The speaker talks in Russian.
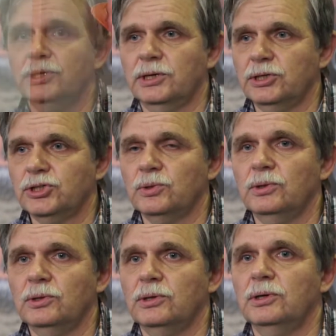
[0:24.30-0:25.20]

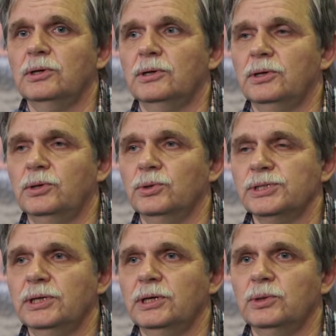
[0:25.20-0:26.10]
хорошо. Э, ее
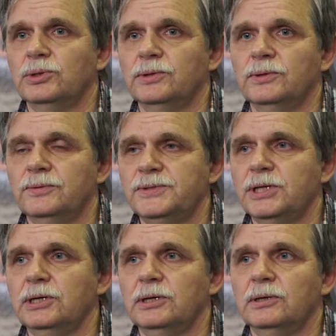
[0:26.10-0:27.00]
знают э,
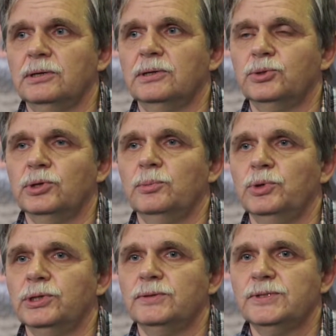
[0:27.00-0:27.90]
все, кто
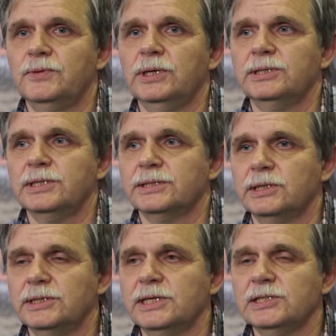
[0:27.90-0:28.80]
работает в сфере
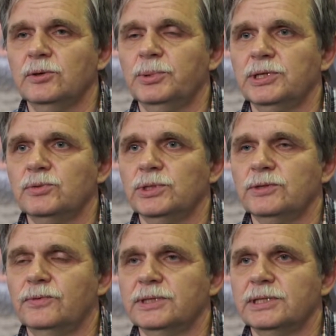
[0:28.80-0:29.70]
сельскохозяйственного
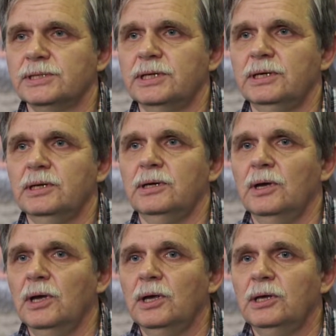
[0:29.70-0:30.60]
производства в Казахстане
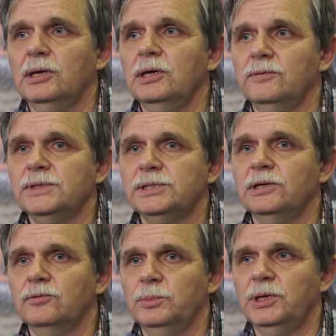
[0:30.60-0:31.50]
и
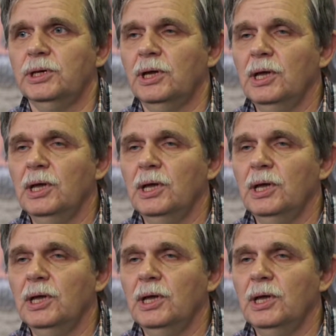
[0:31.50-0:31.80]
везде в мире.